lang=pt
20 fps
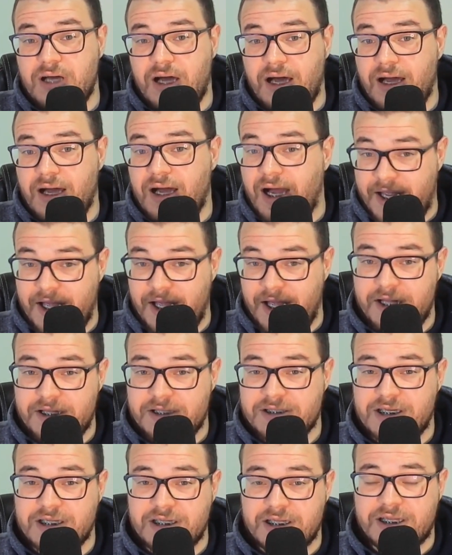a queda
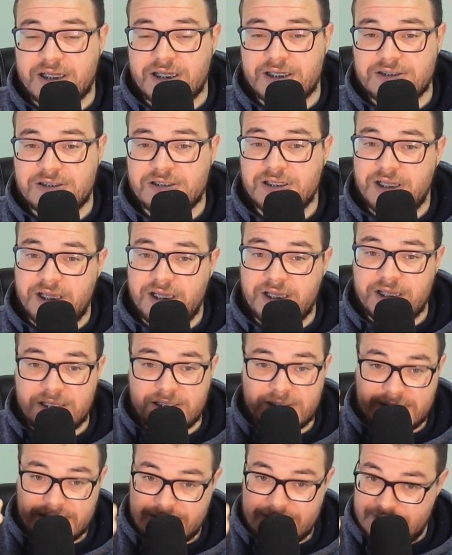já da taxa Selic?
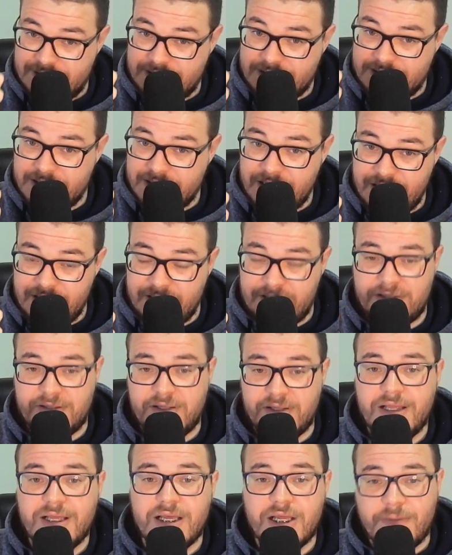Sim
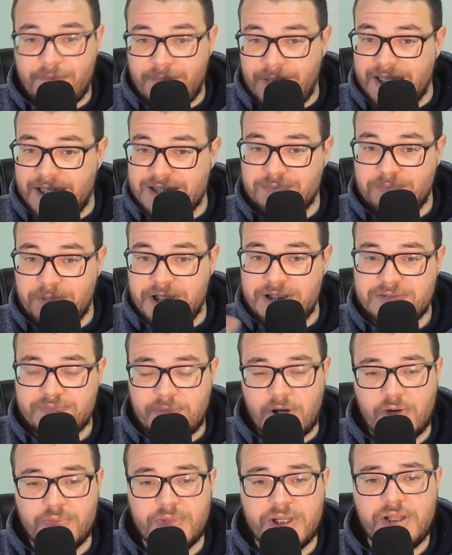mas
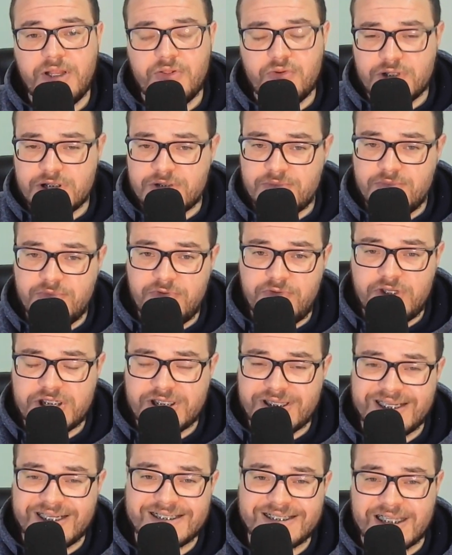principalmente em
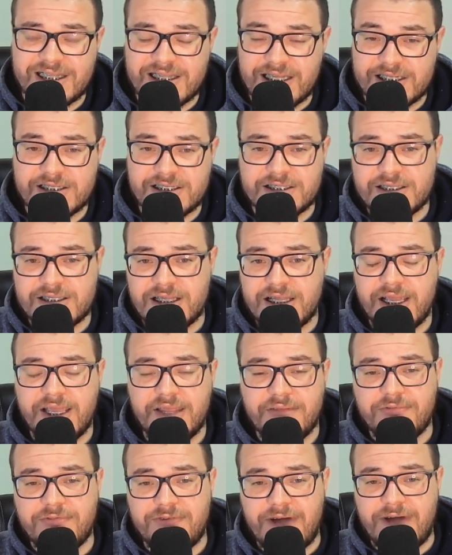2023 a taxa Selic
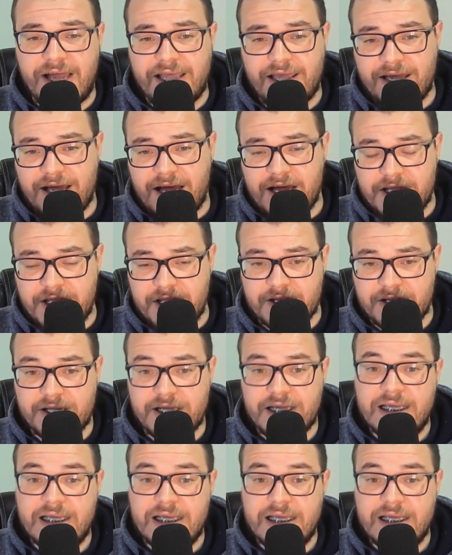vai cair.